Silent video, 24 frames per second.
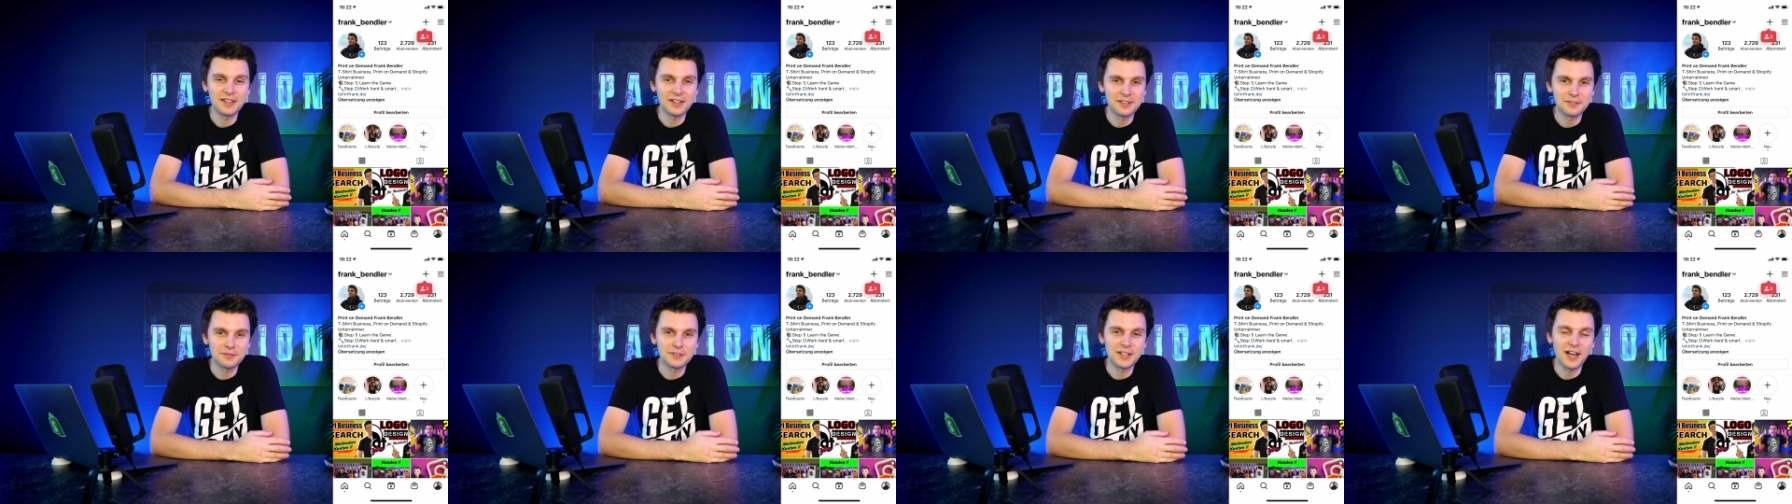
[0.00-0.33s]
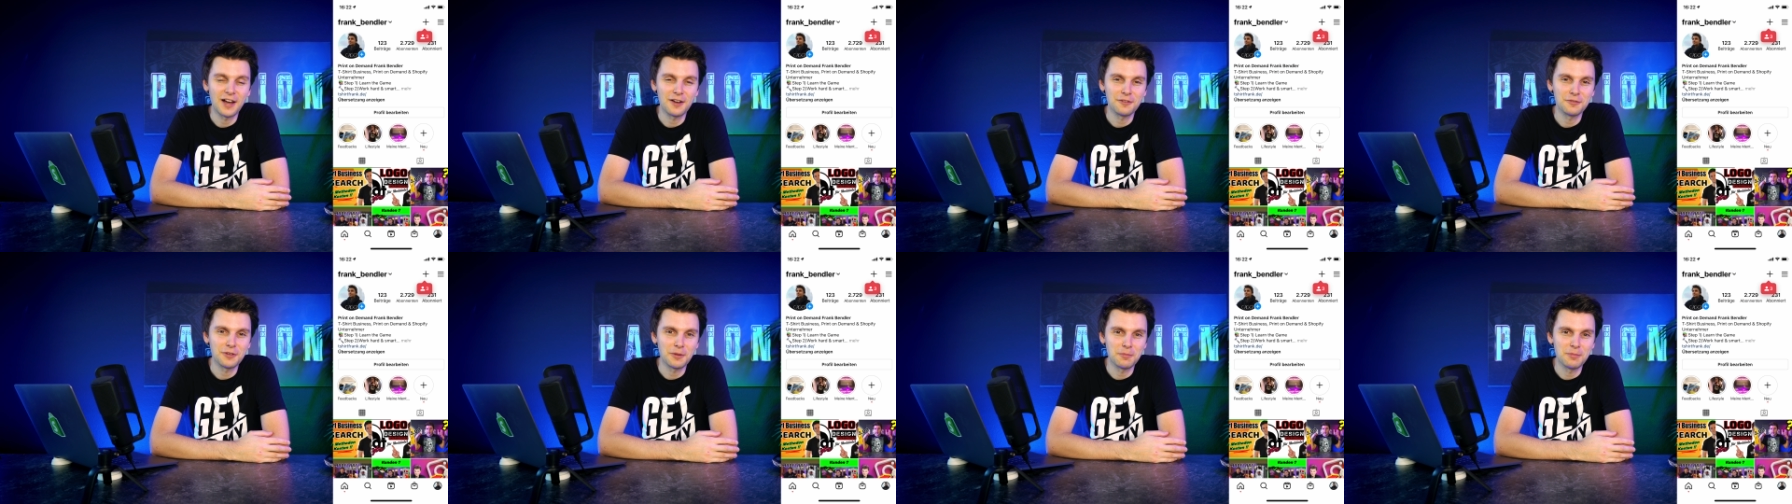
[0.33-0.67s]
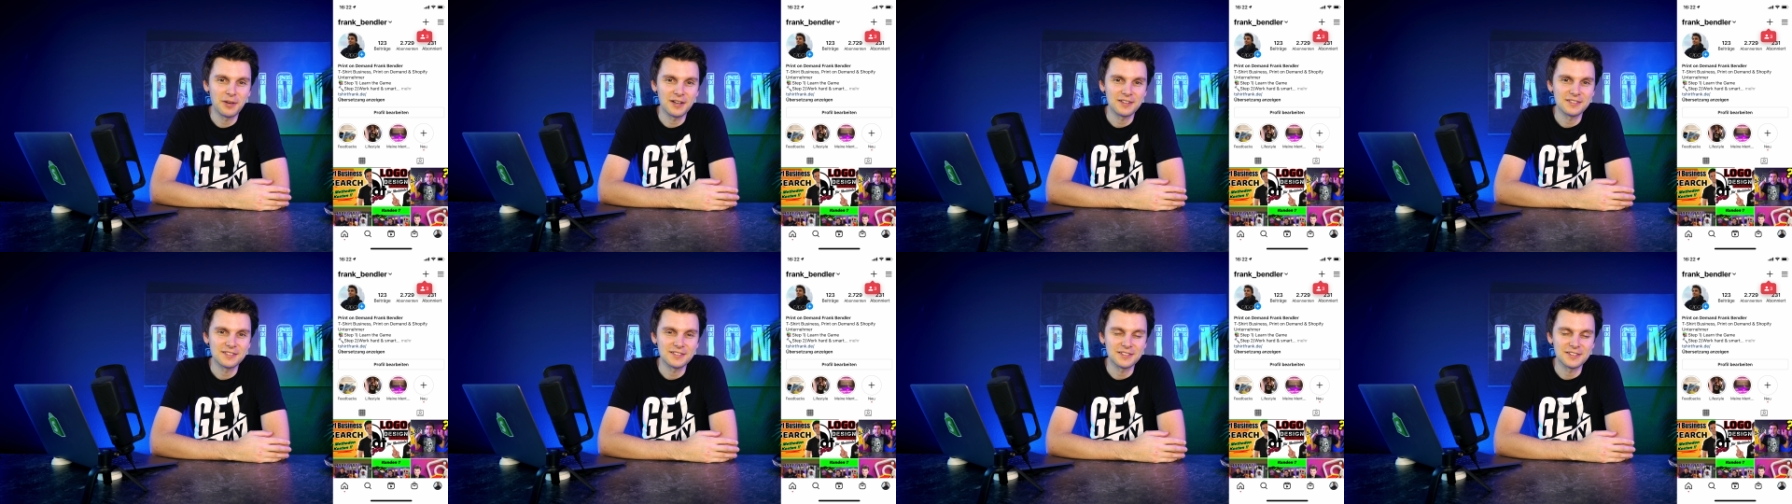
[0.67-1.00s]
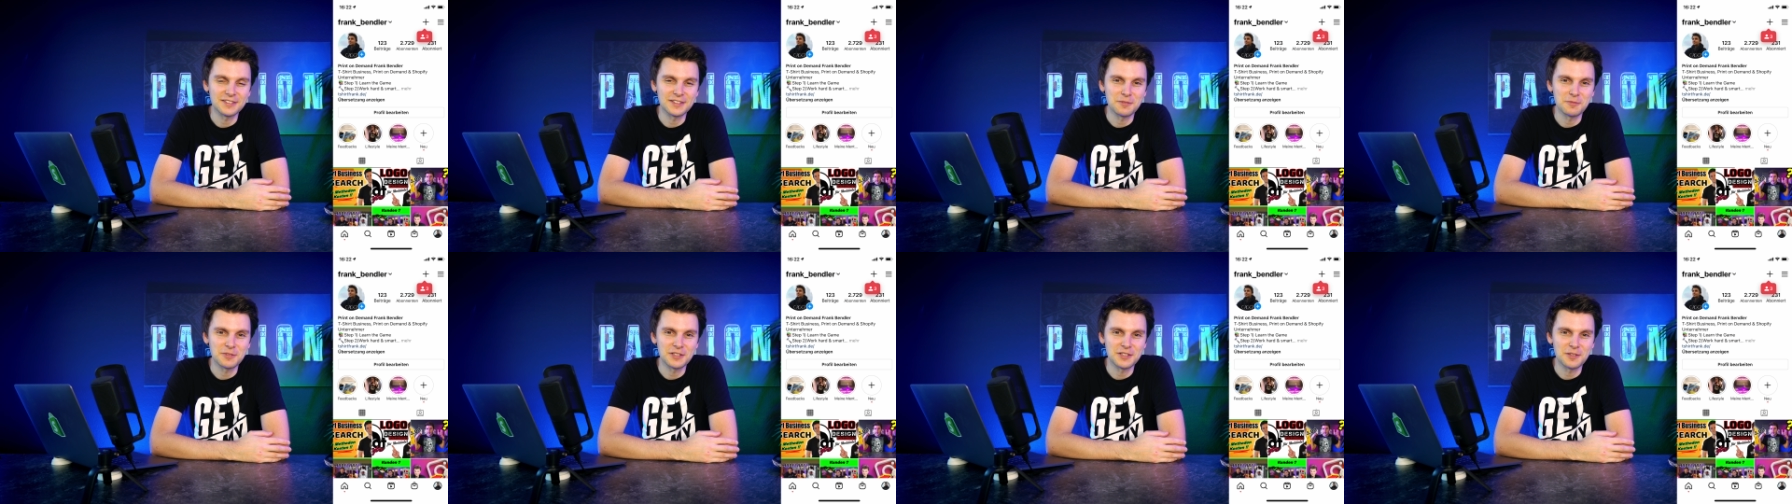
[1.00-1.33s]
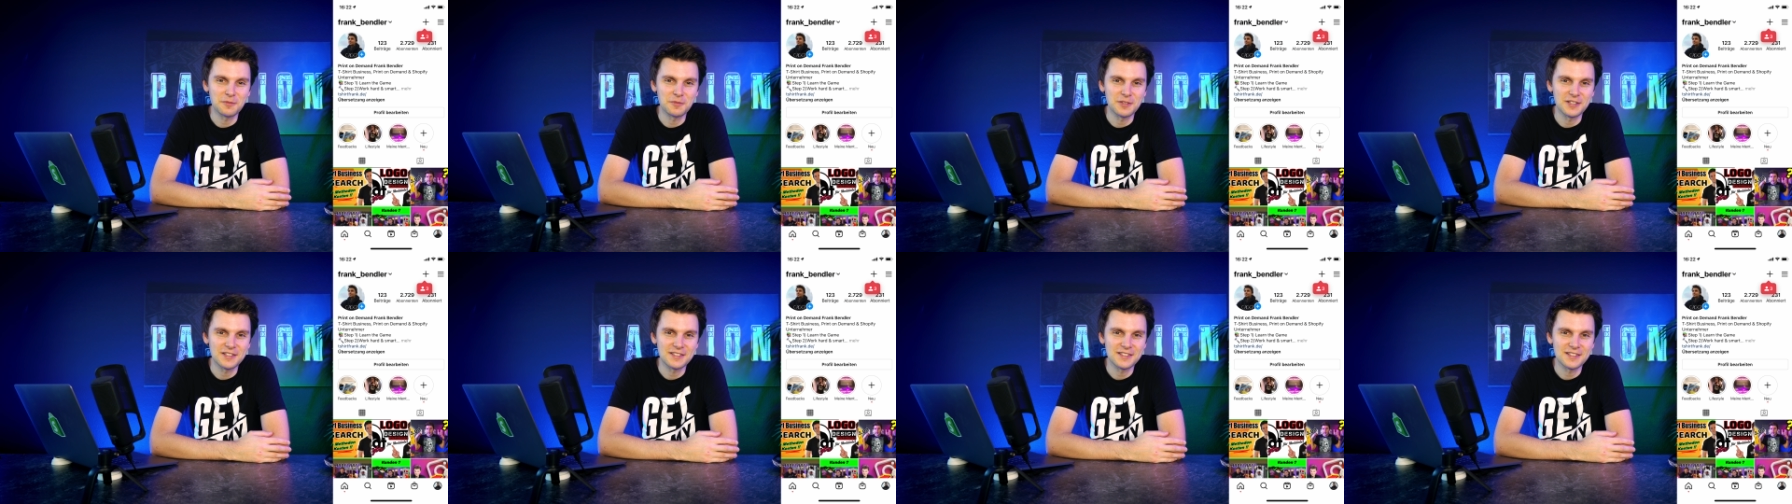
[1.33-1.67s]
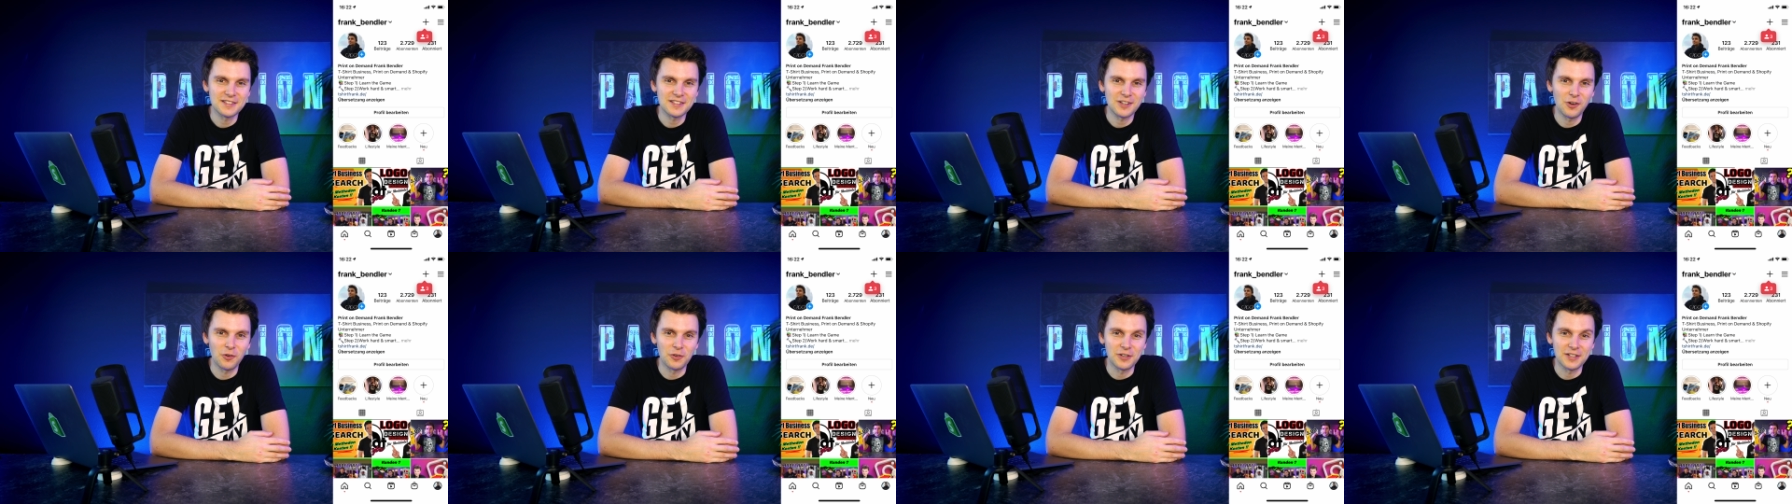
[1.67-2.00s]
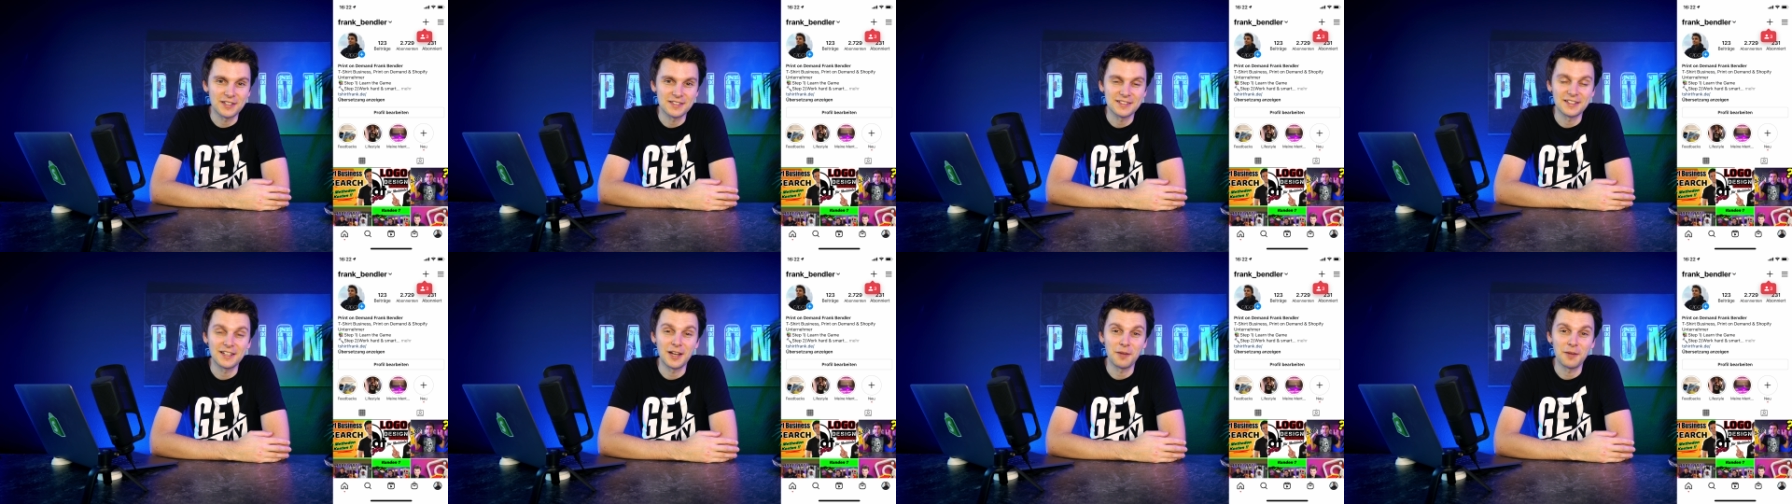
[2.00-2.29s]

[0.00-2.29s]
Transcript: denn da verpasst ihr nämlich demnächst jetzt auch nichts.